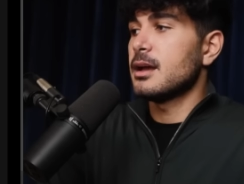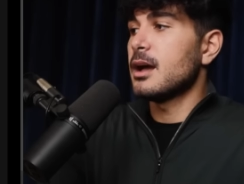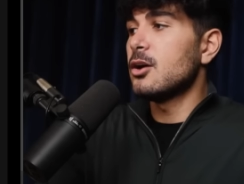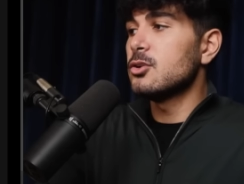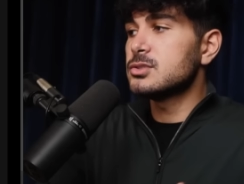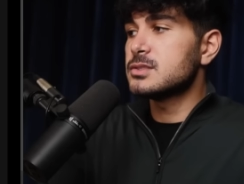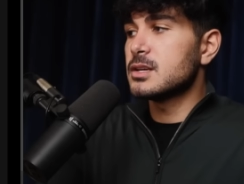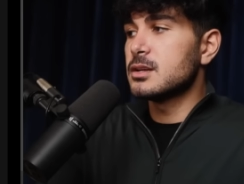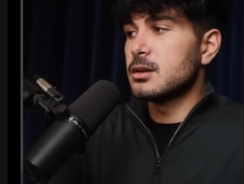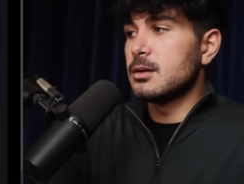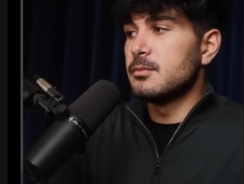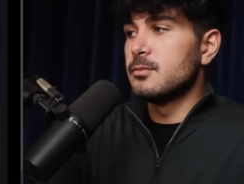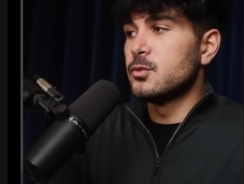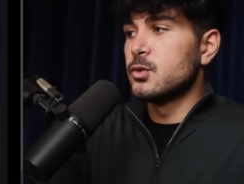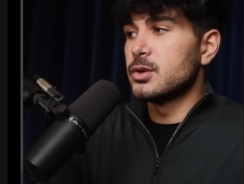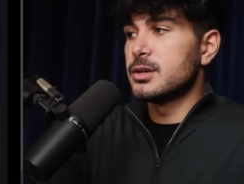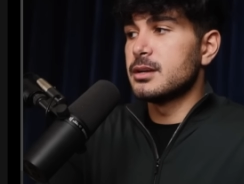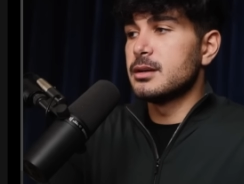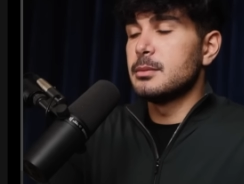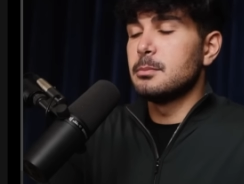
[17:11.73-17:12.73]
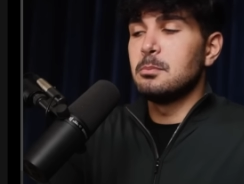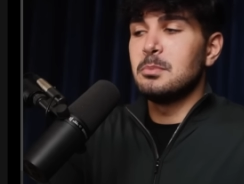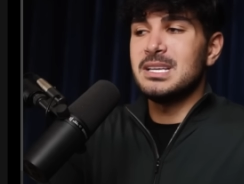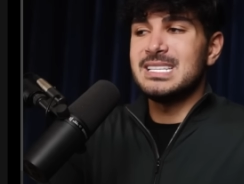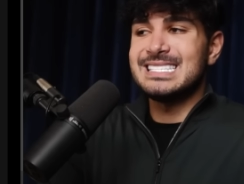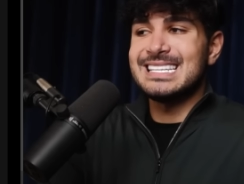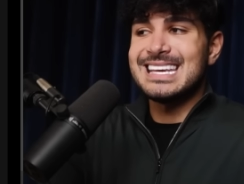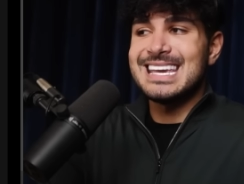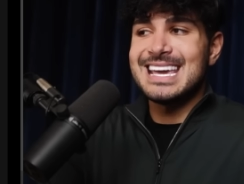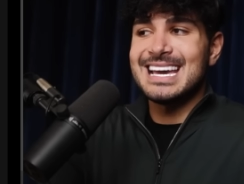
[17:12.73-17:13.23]
rausgenommen wurde,
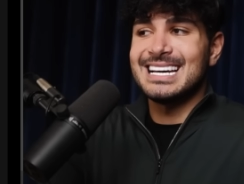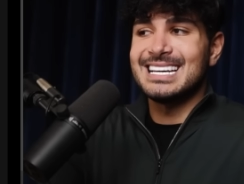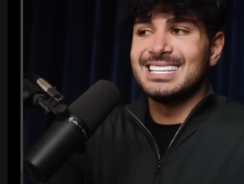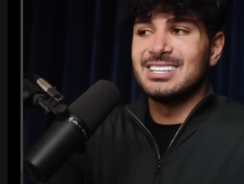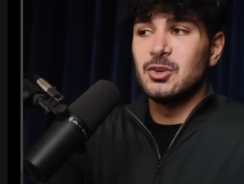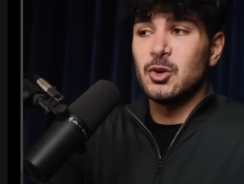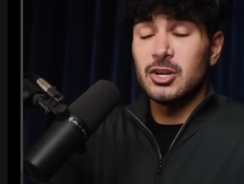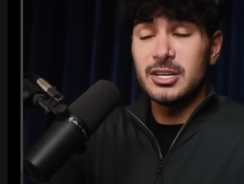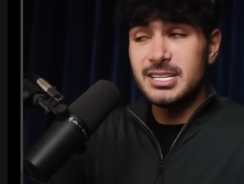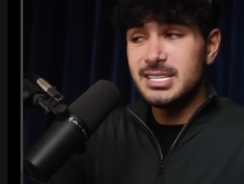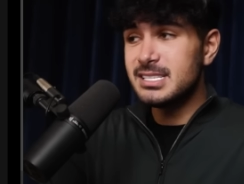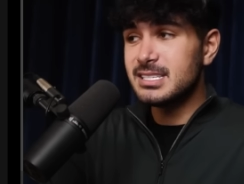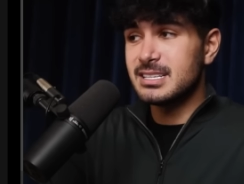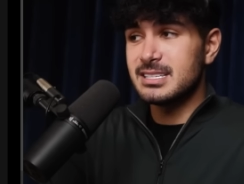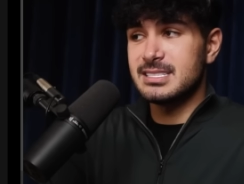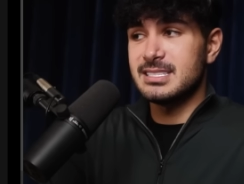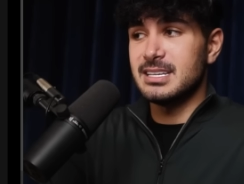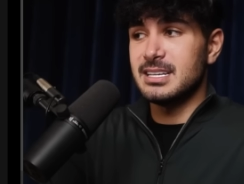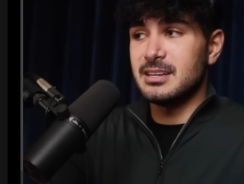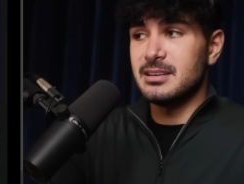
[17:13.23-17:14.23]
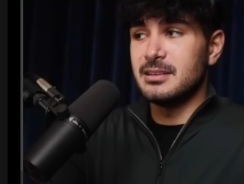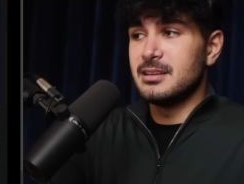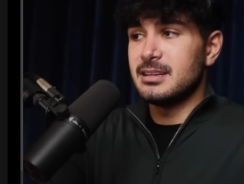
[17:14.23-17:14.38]
bisher noch nicht gesehen.